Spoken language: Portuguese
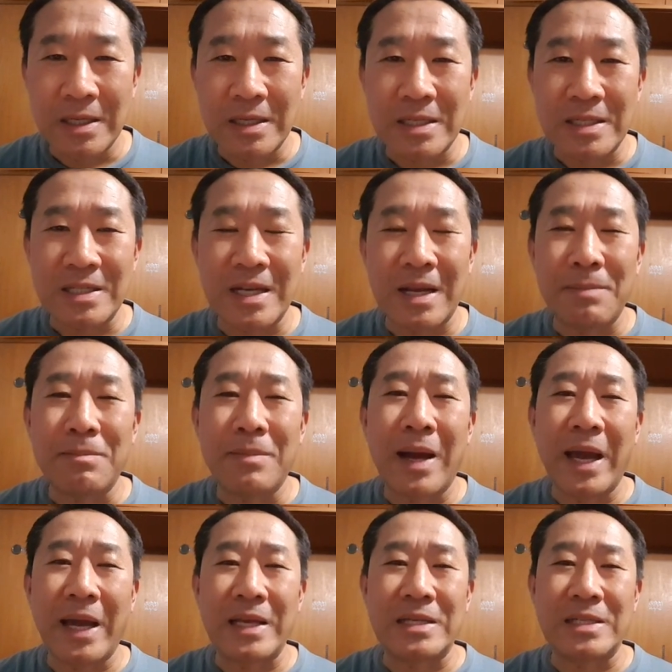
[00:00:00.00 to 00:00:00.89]

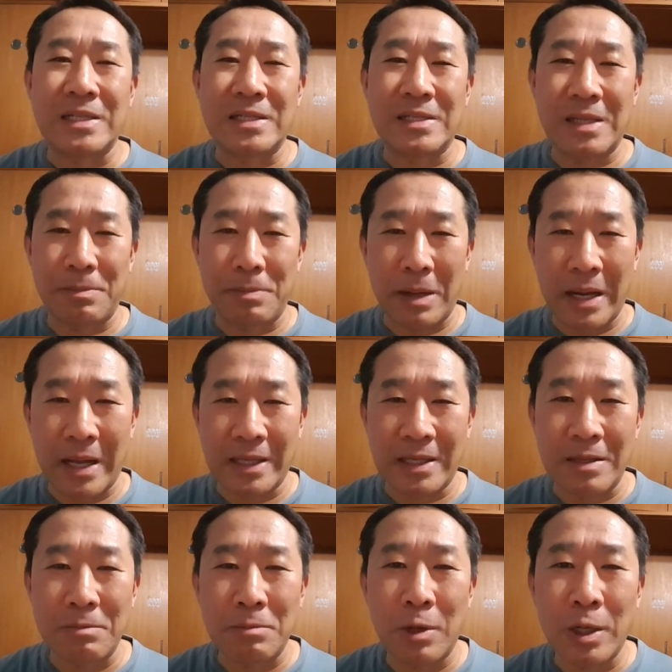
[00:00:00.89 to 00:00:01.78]
Jamais separar
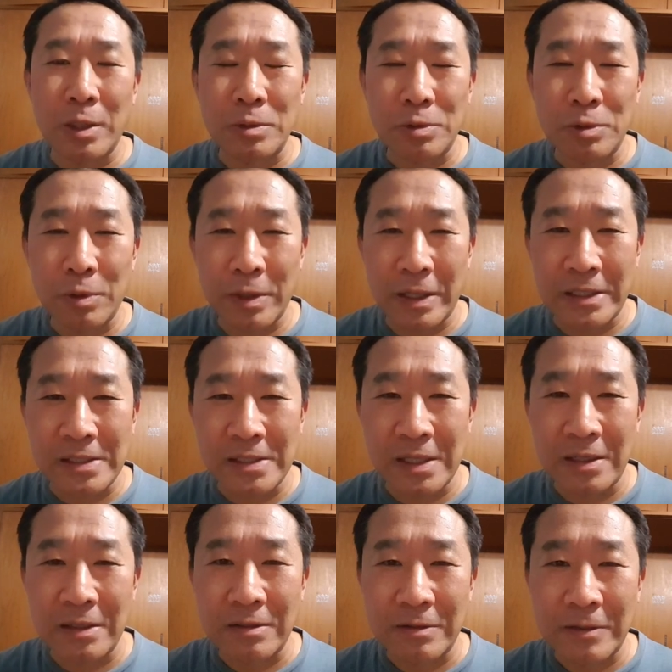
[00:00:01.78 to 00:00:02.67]
que mora no
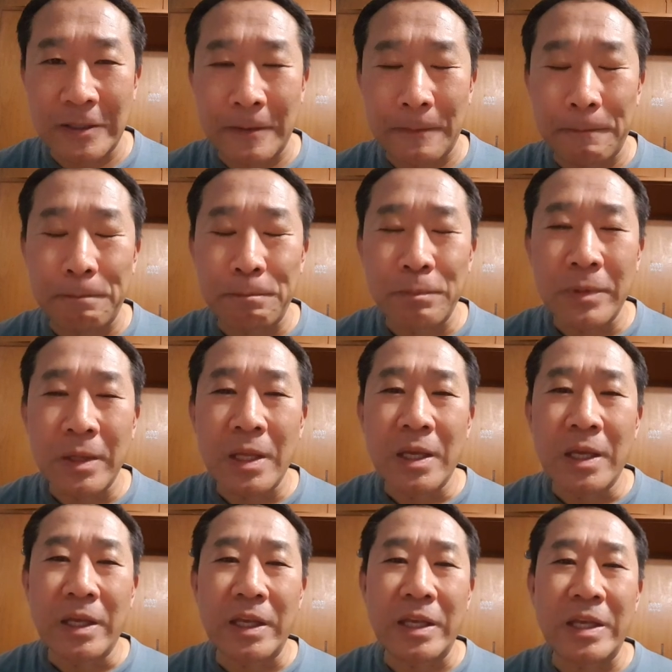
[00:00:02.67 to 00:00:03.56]
coração, não é?
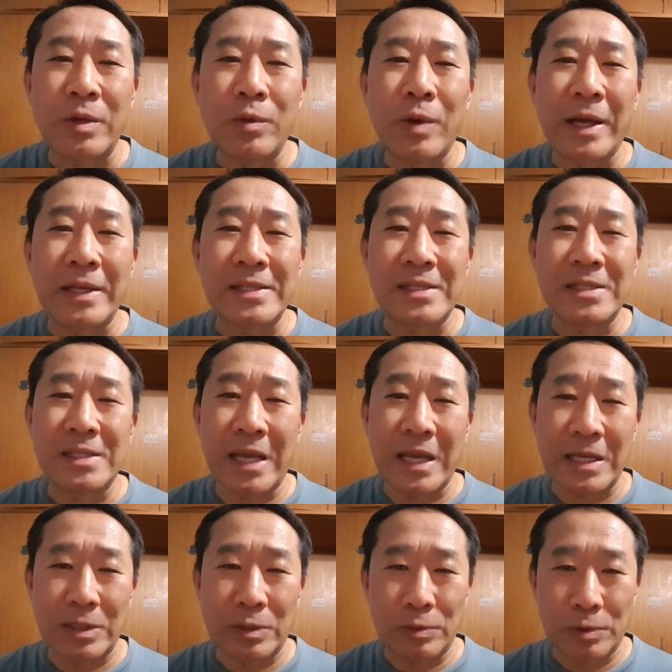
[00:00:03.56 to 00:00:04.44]
e eu
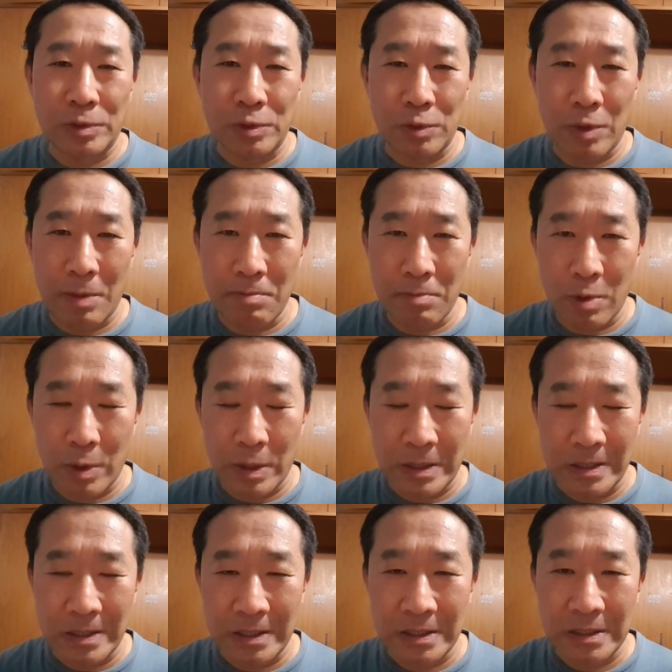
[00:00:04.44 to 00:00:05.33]
aceito sua
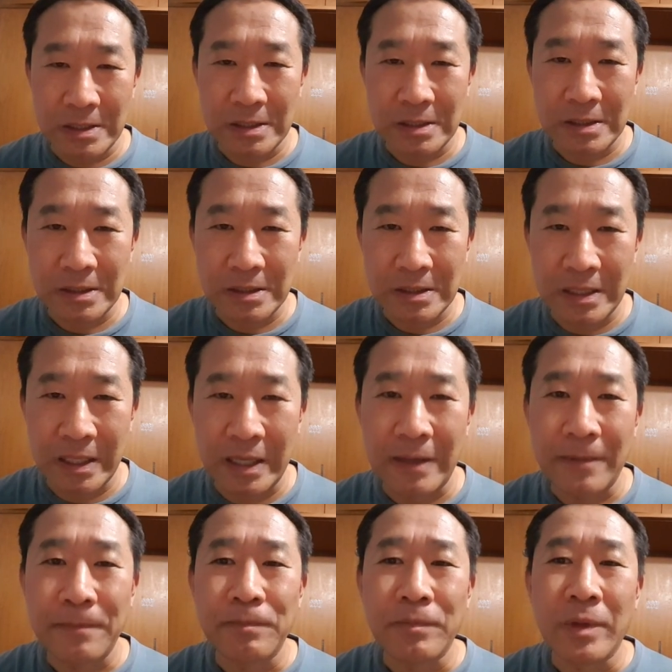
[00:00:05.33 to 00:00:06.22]
morte,
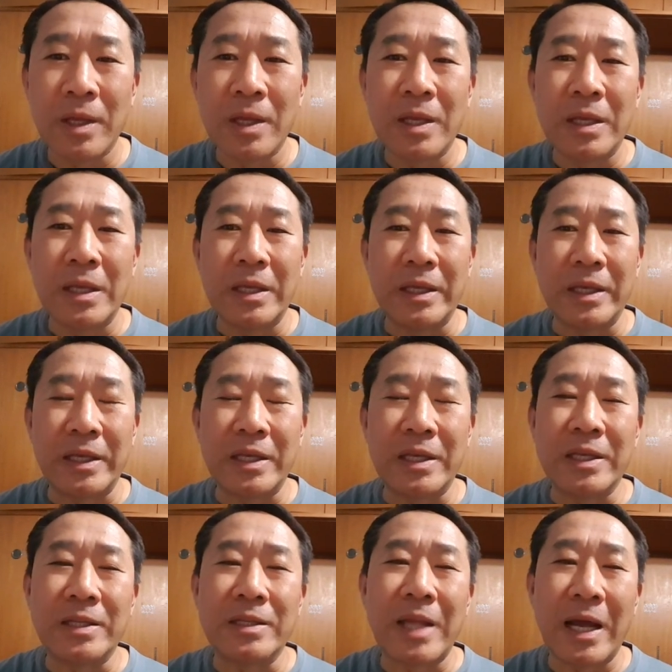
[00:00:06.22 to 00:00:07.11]
né?
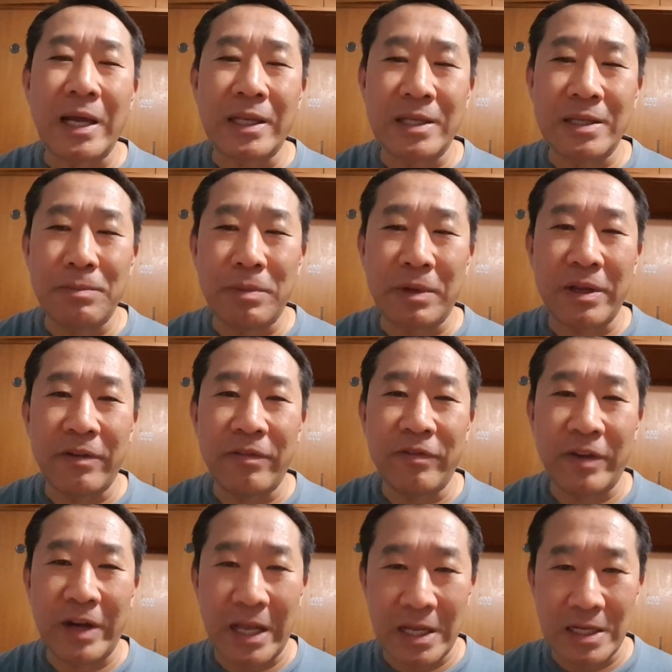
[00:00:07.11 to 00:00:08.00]
E daqui para
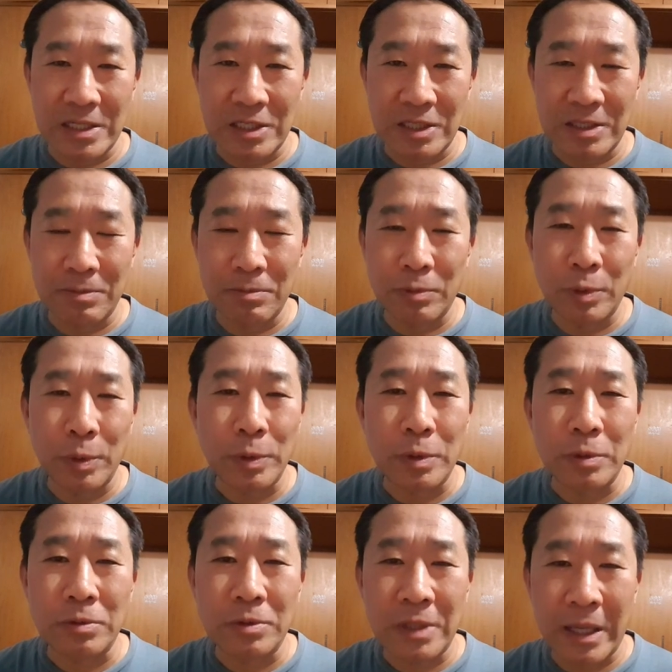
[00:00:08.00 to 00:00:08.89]
frente,
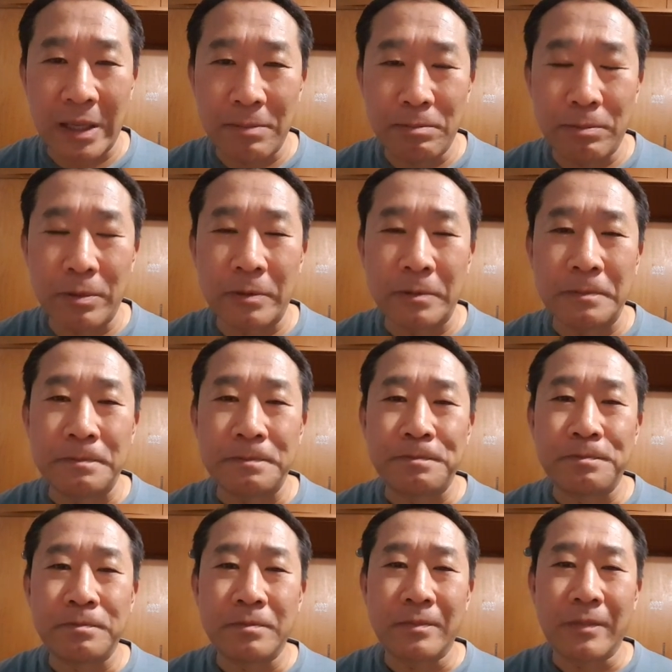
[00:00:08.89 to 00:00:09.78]
muito tempo,
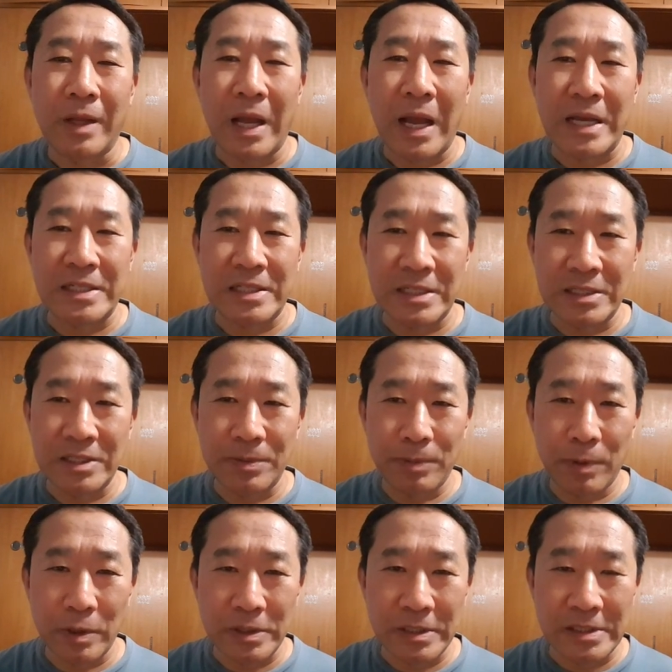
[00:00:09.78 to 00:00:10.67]
a gente
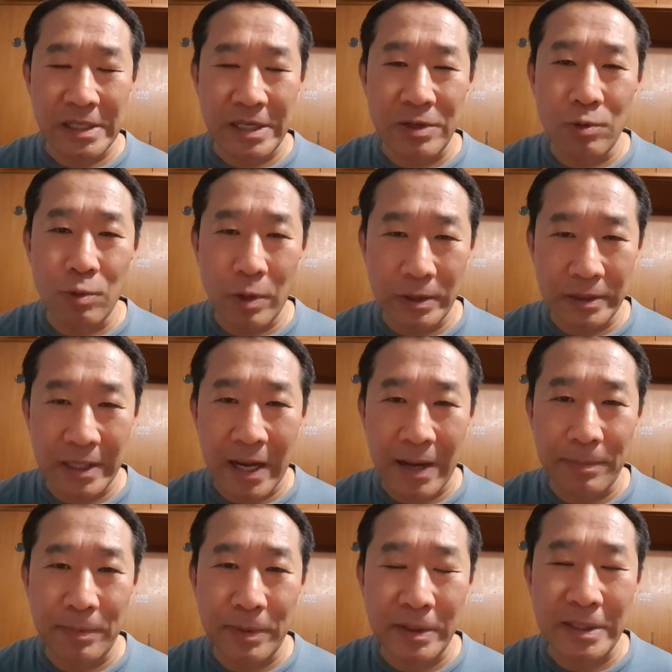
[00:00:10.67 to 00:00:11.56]
pode se
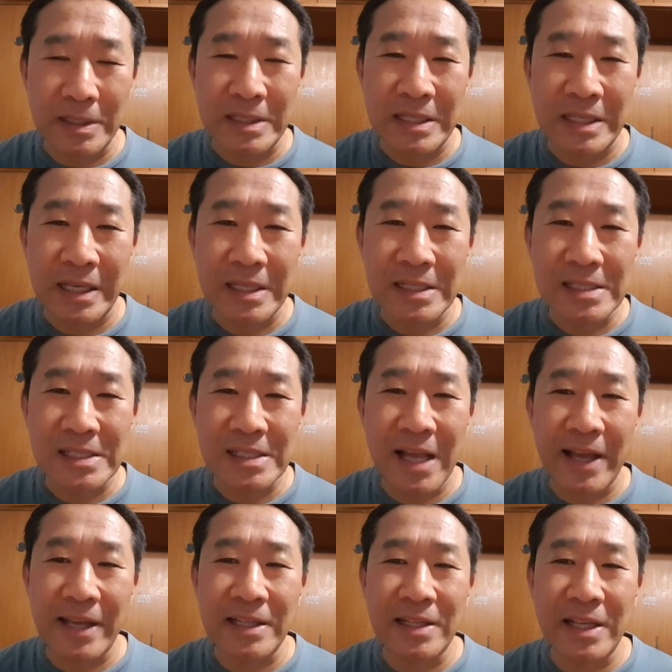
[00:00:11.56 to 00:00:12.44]
encontrar, porque ninguém
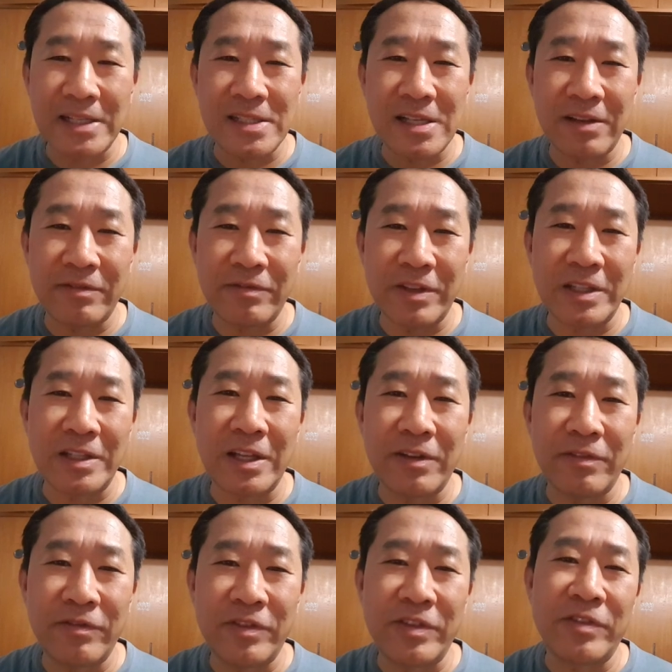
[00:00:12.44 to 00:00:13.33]
sai dessa
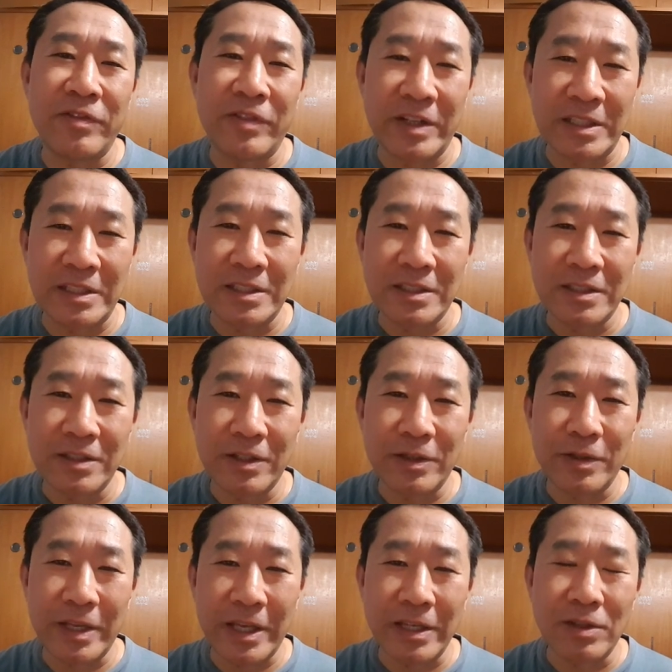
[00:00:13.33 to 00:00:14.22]
vida viva,
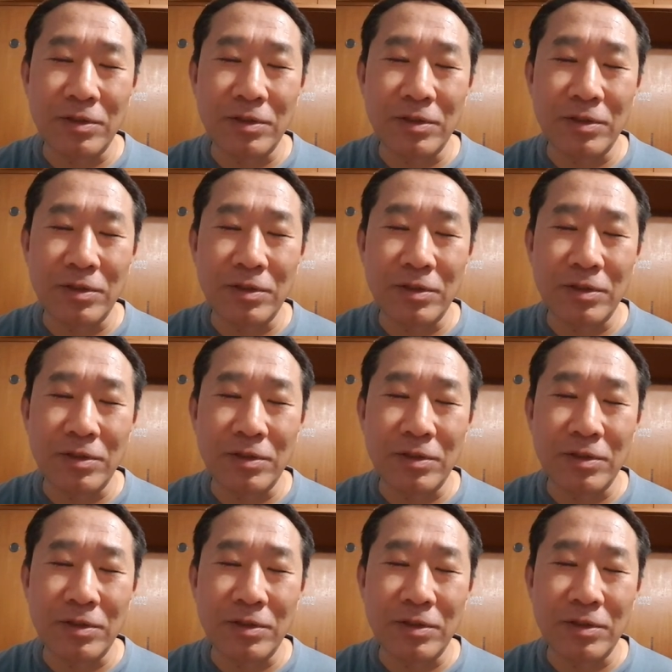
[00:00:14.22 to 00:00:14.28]
ok?